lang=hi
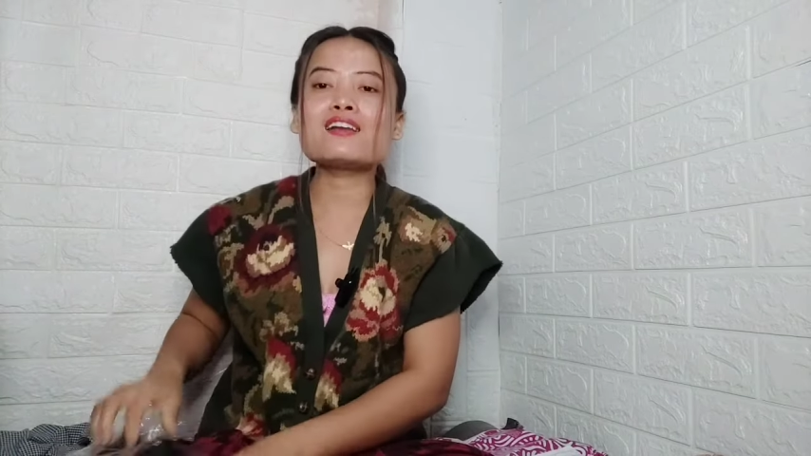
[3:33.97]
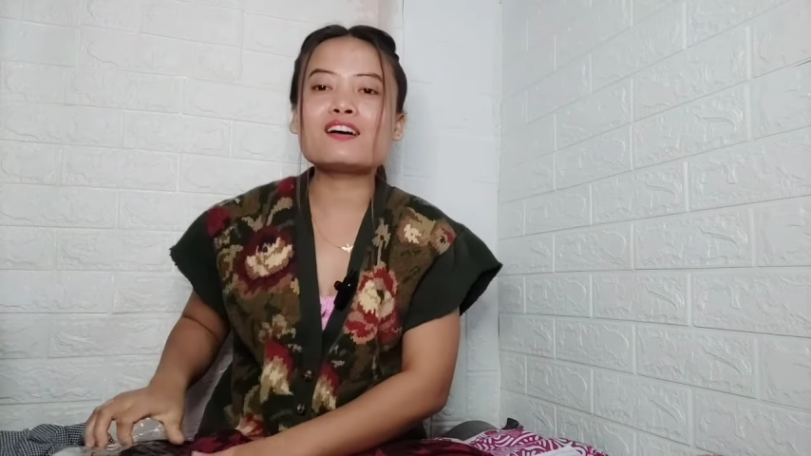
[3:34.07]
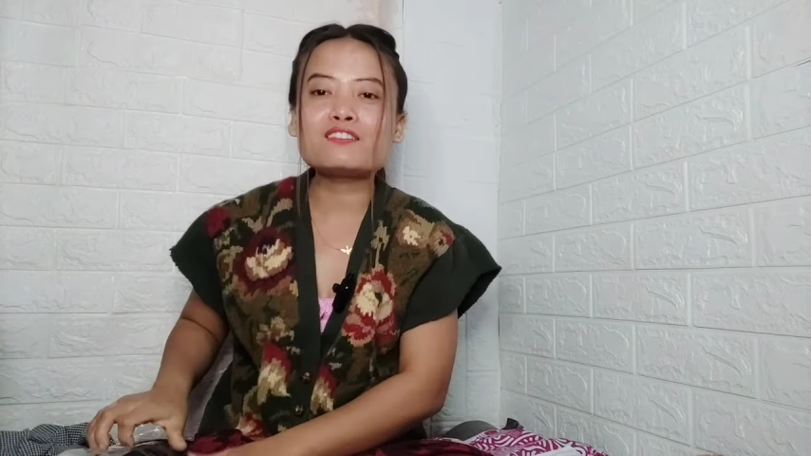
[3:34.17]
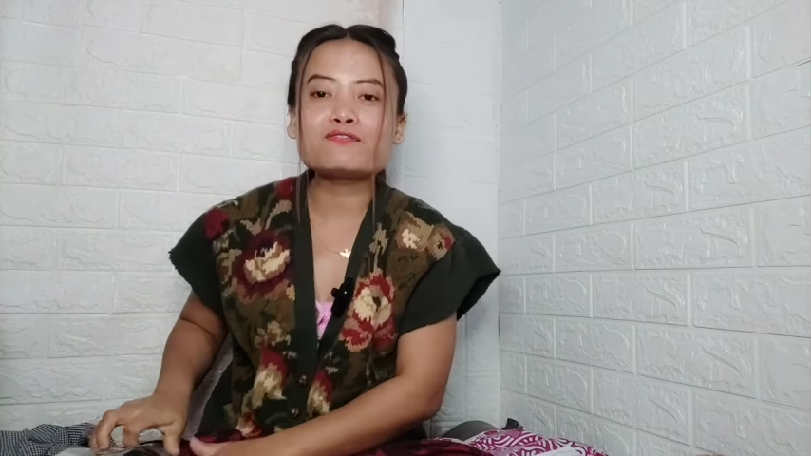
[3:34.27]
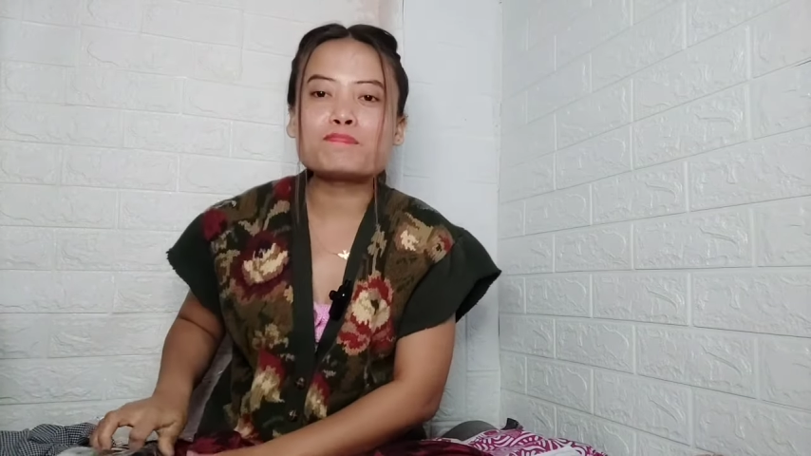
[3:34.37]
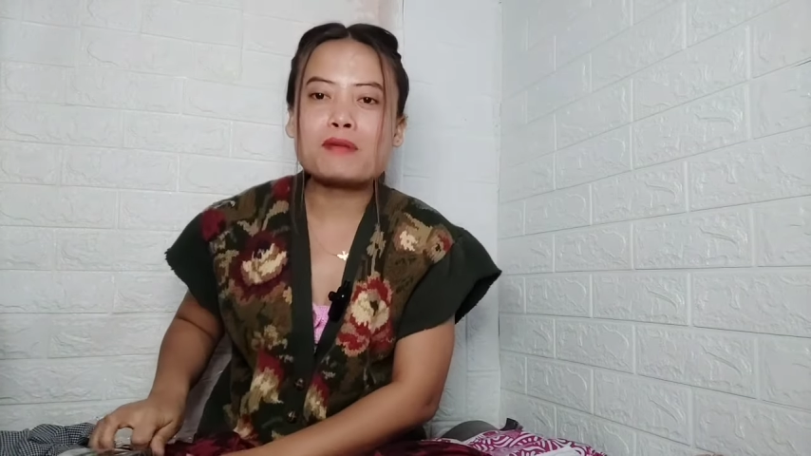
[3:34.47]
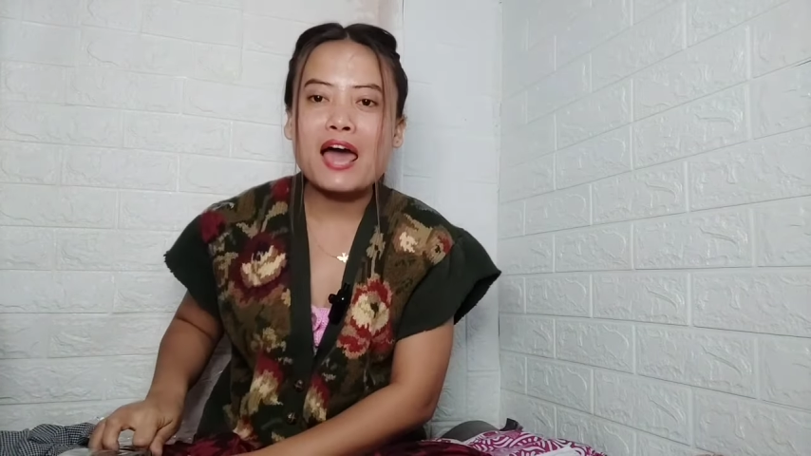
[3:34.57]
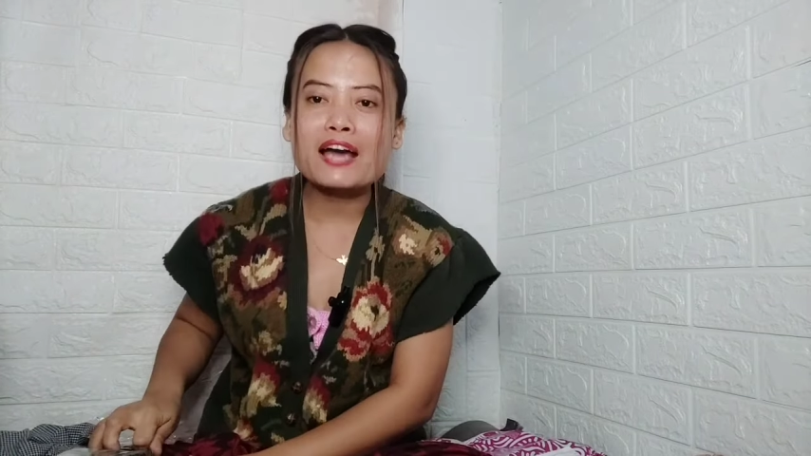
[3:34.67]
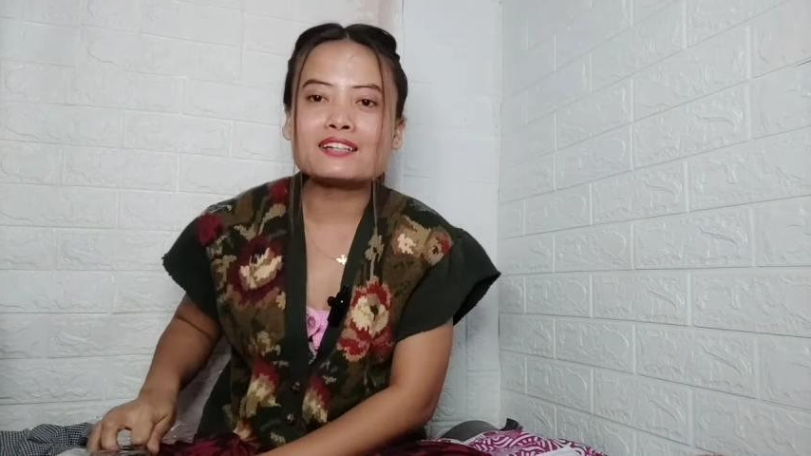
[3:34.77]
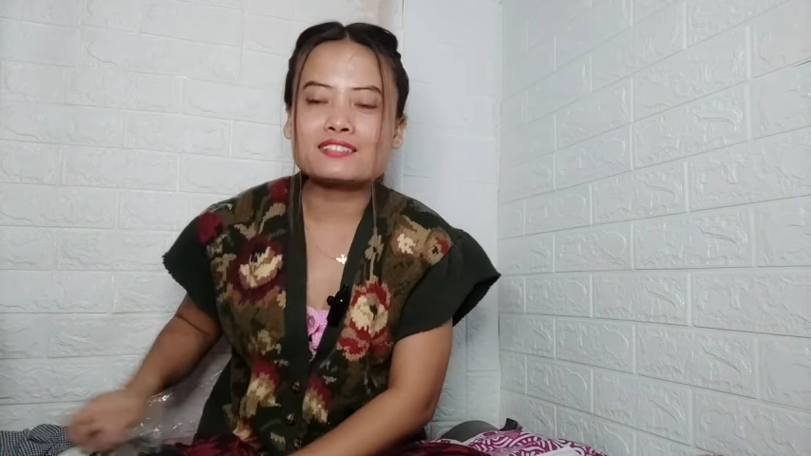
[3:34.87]
लव
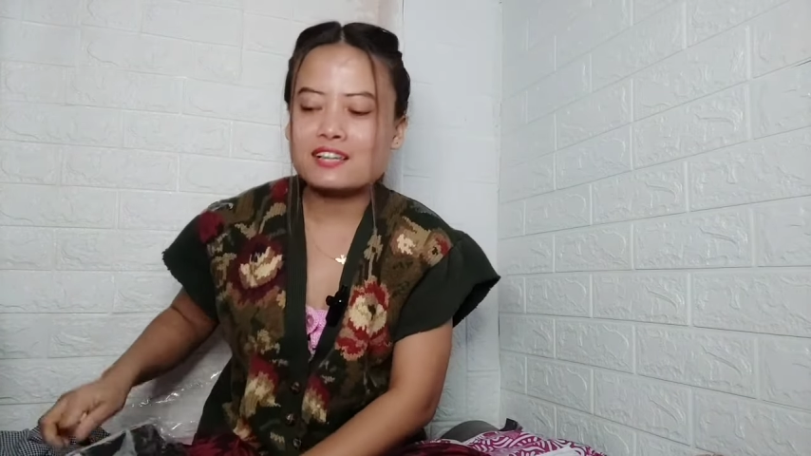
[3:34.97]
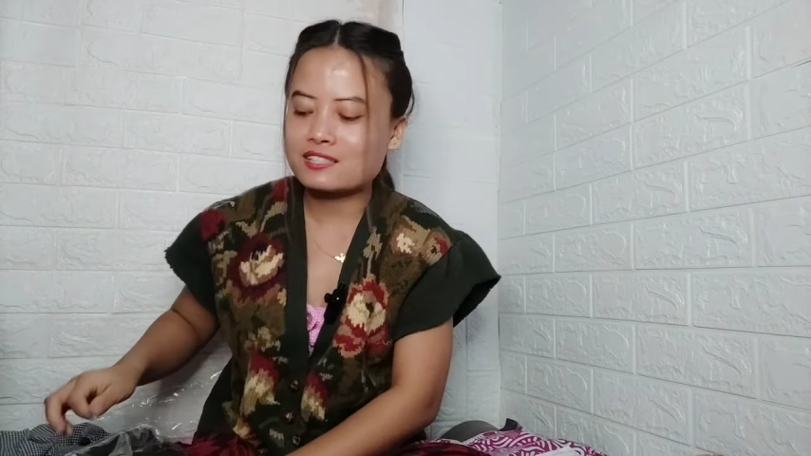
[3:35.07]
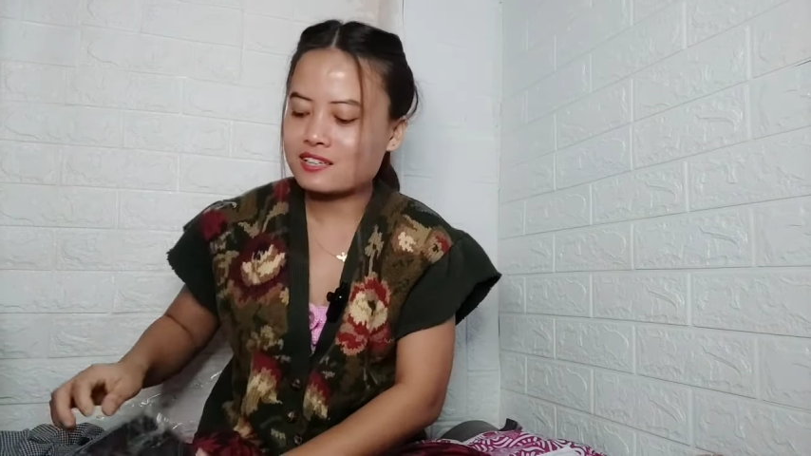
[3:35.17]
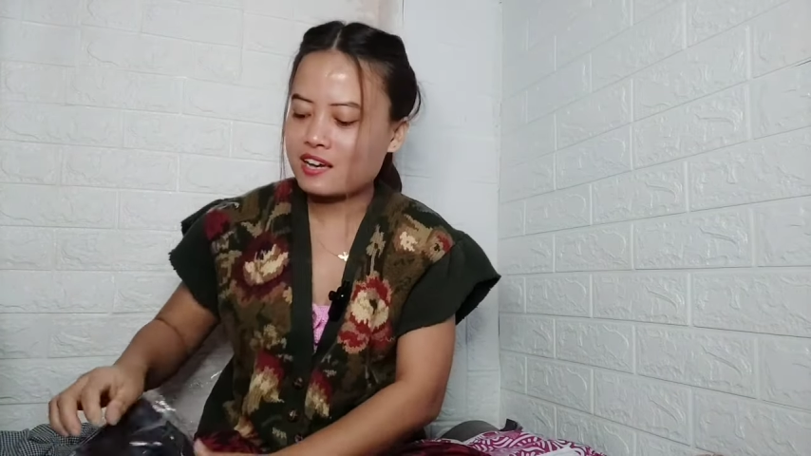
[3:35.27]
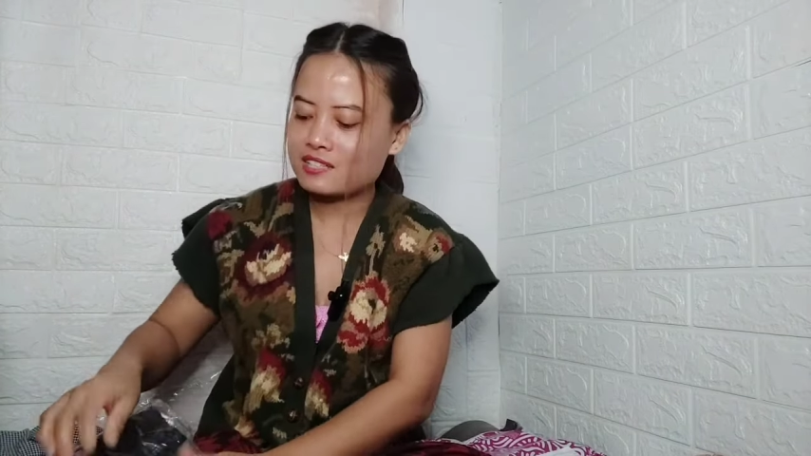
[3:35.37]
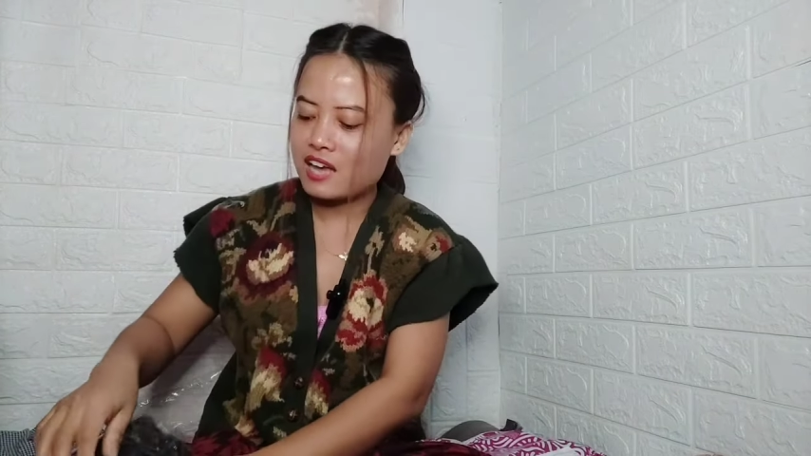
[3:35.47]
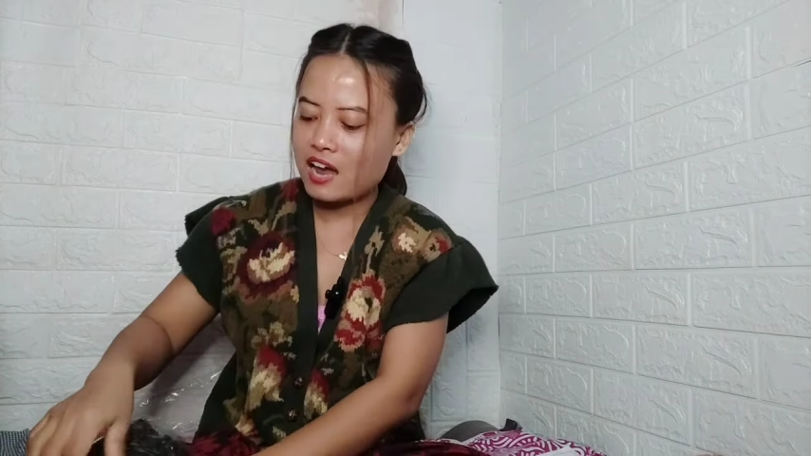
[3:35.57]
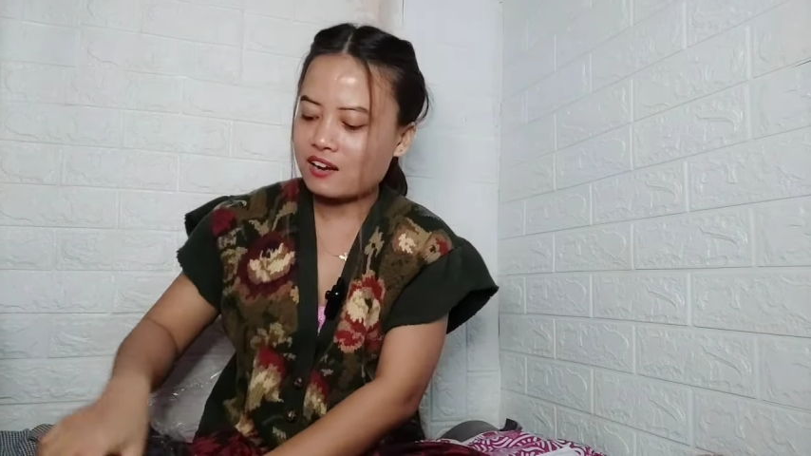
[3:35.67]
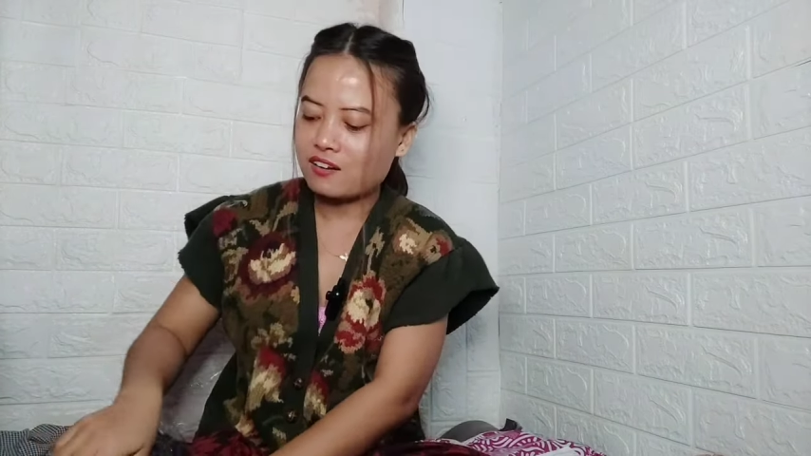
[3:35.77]
ब्लैक ड्रेस गाइज आई